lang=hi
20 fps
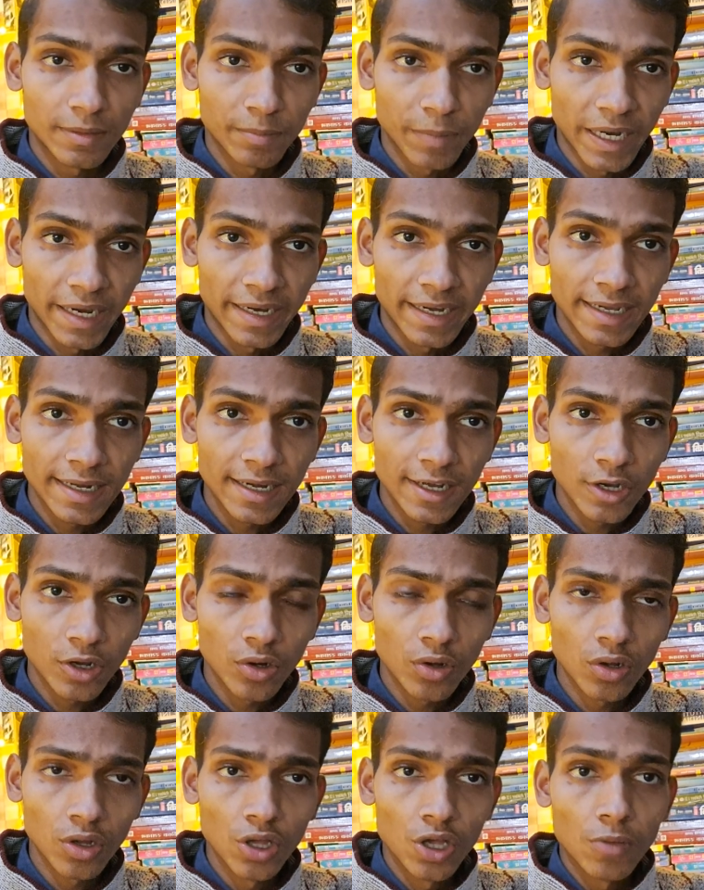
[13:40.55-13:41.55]
प्रैक्टिकल
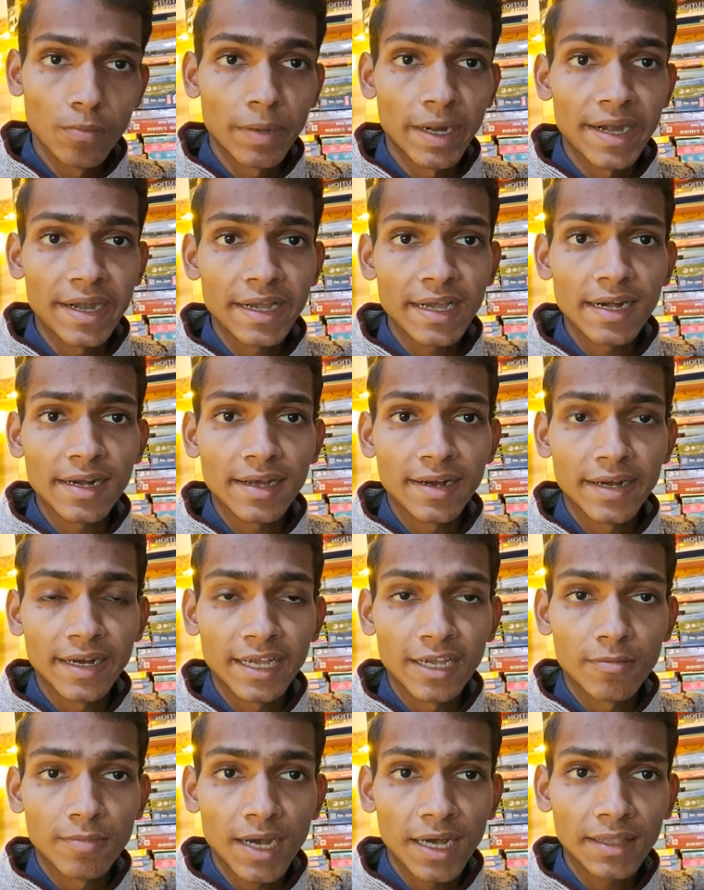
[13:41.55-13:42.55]
करो प्रैक्टिकल करने
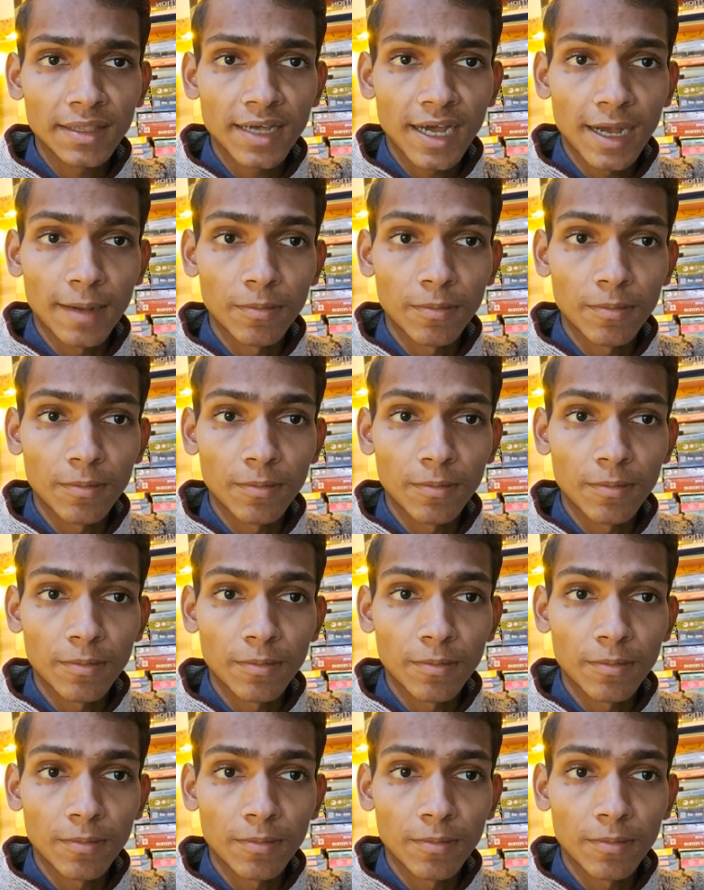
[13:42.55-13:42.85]
के बाद